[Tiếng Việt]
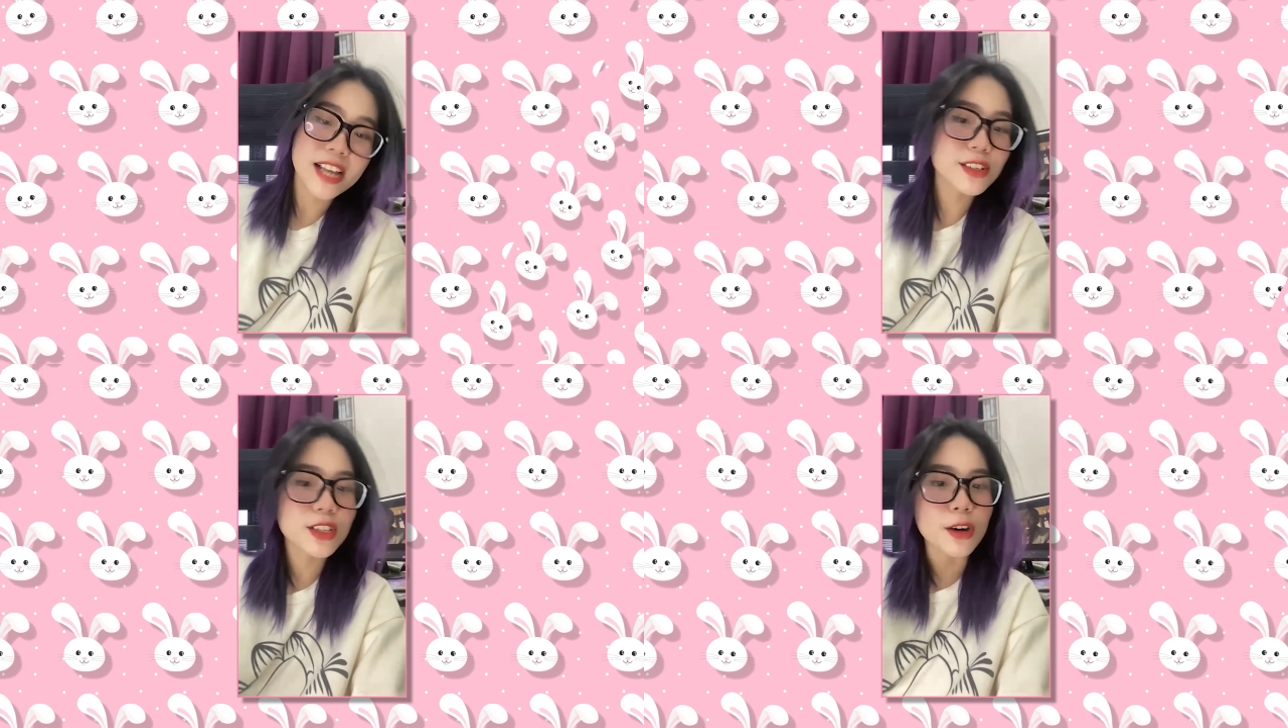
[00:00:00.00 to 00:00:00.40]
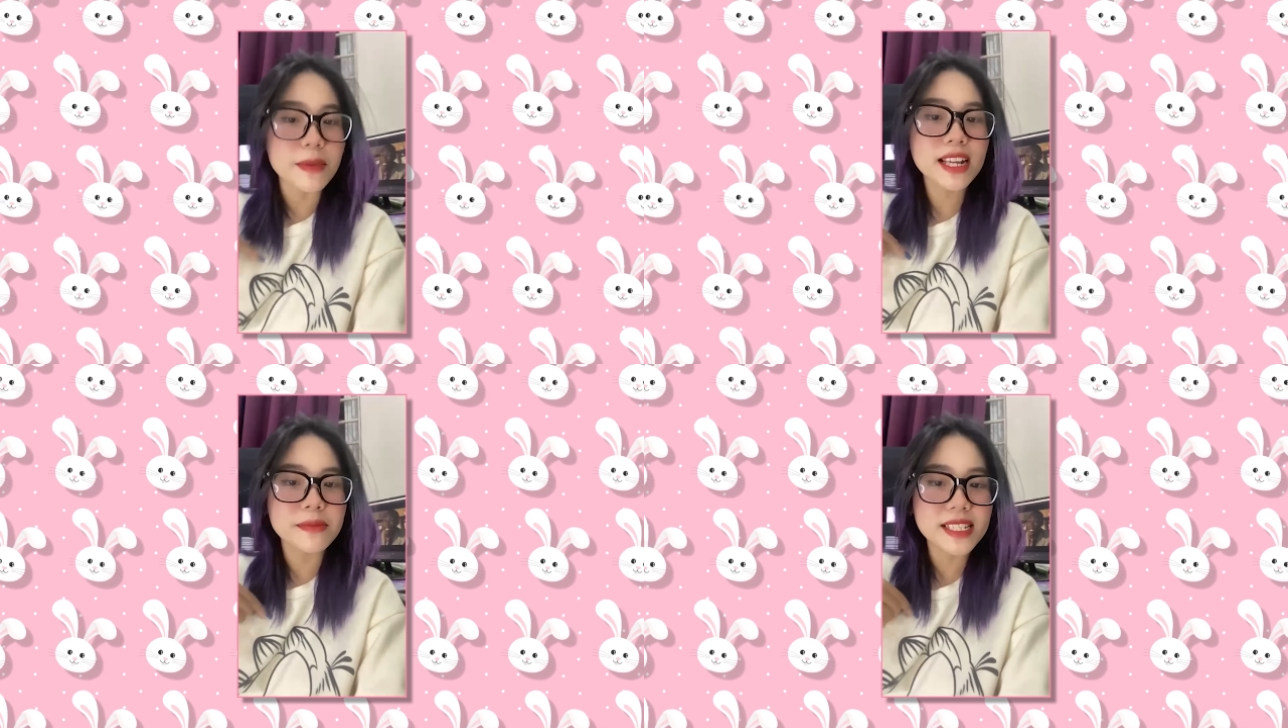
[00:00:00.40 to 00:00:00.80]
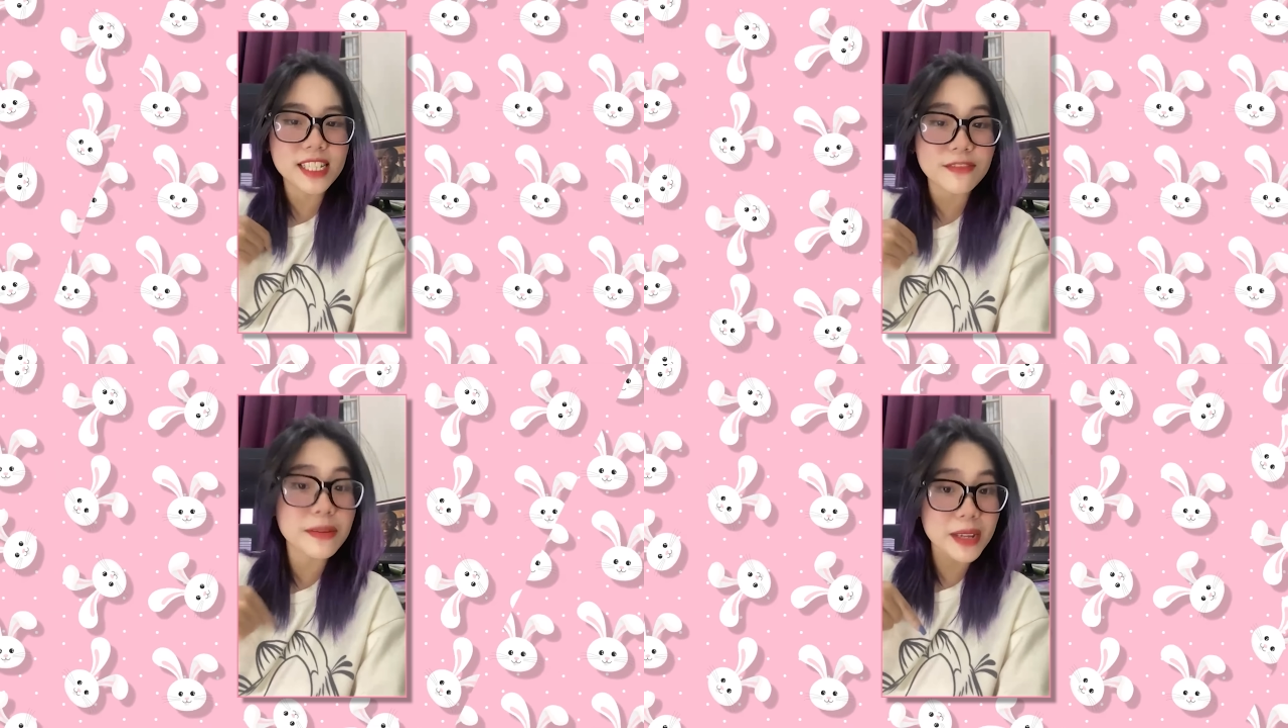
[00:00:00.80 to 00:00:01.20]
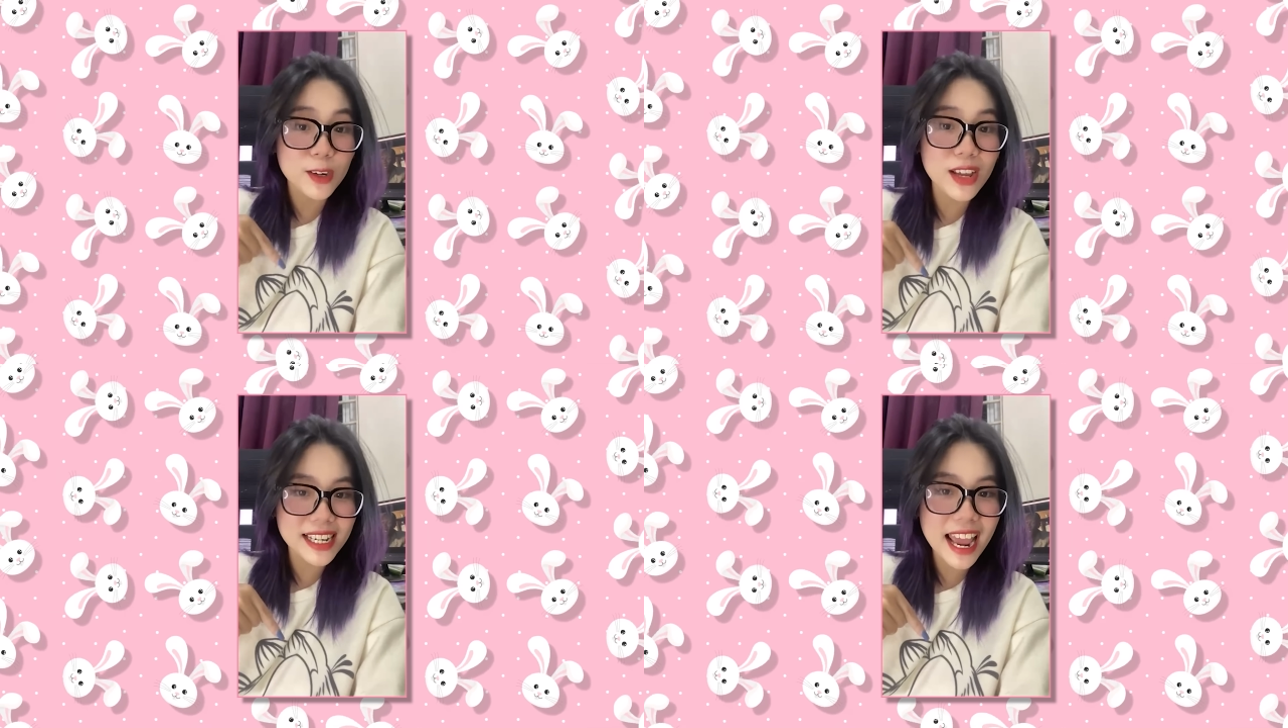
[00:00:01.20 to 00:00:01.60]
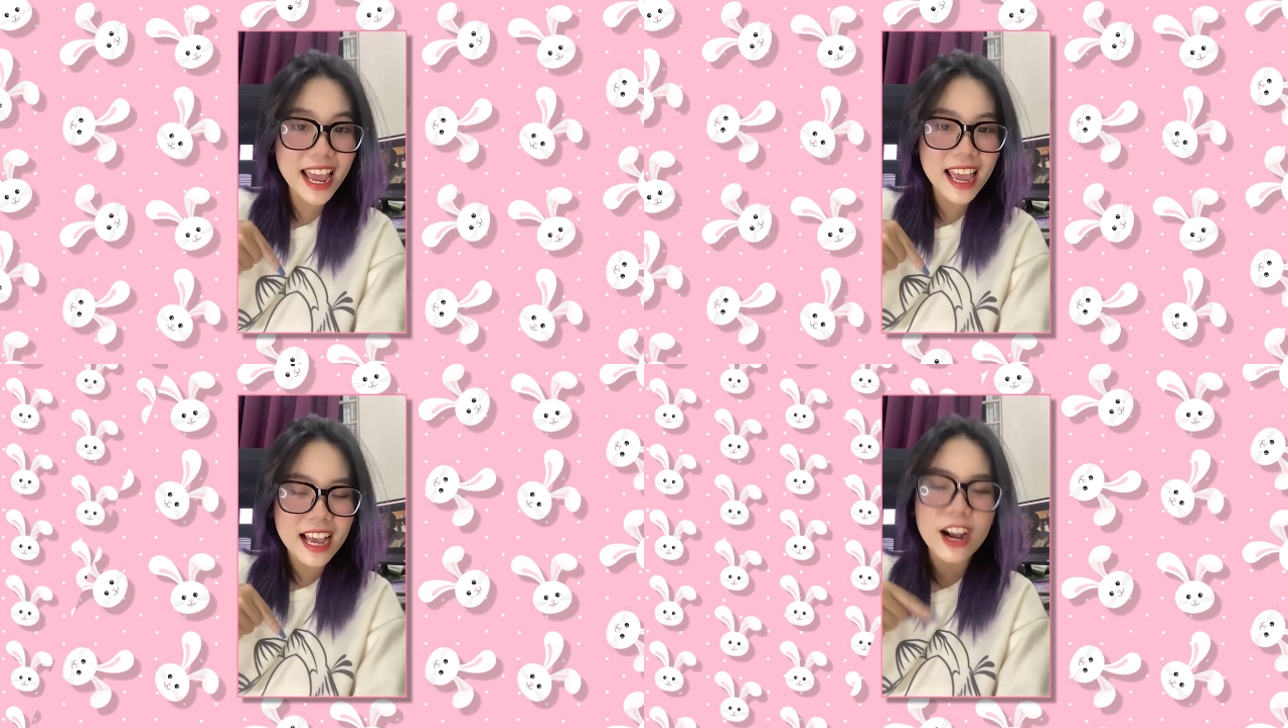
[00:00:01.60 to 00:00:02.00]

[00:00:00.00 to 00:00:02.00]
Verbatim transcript: Hãy cho Thỏ biết ở bên dưới phần bình luận nha.